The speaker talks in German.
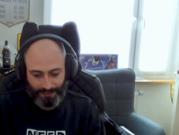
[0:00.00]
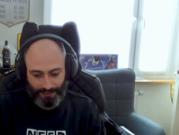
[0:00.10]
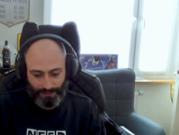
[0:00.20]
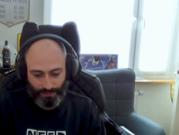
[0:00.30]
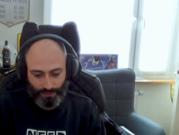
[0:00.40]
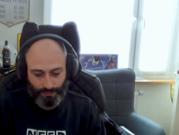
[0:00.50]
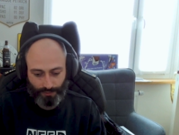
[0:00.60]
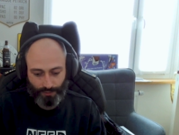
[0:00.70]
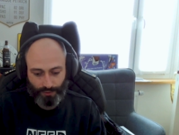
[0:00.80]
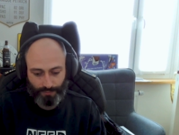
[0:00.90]
zu Otto
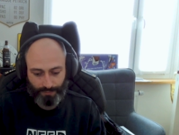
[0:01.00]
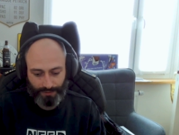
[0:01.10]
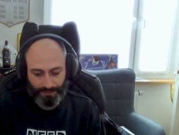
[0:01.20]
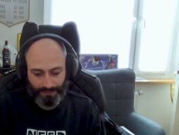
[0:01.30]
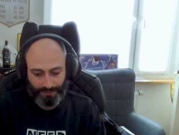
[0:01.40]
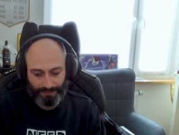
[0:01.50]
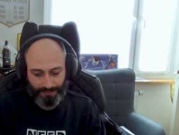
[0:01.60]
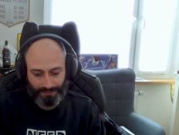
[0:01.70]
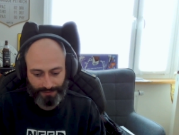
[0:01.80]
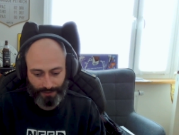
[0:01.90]
gekommen bin, ist
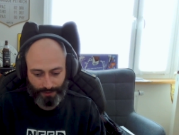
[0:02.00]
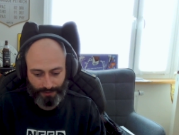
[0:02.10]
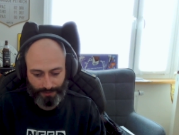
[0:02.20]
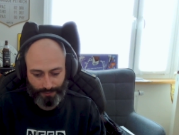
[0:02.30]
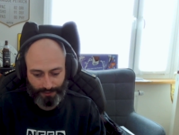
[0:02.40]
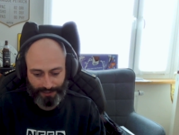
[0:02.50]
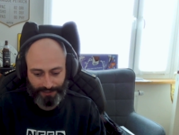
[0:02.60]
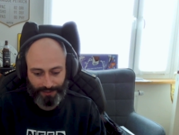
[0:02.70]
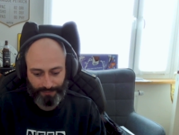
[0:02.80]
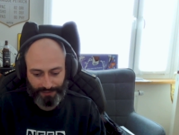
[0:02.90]
das auch unter
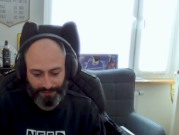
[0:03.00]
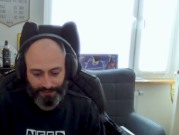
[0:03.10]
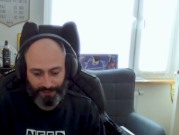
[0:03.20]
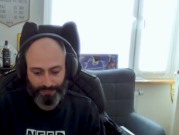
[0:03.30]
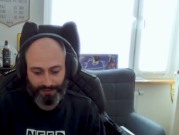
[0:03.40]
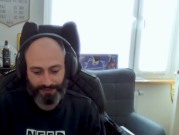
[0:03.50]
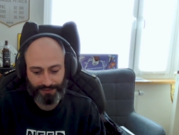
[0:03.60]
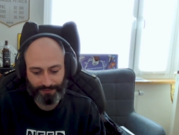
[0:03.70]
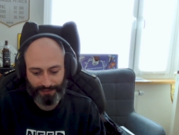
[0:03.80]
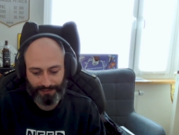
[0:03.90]
anderem deswegen
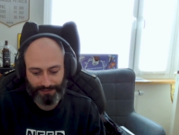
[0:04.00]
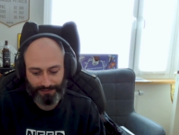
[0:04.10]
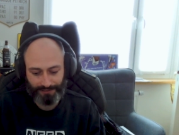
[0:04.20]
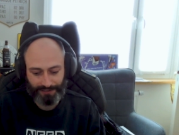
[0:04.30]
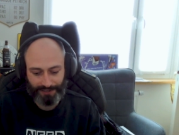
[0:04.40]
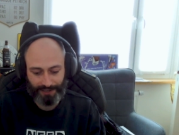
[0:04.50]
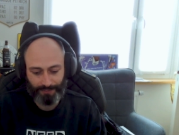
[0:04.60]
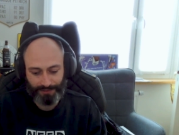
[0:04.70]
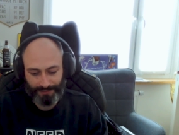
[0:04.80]
passiert, weil ich gesehen habe,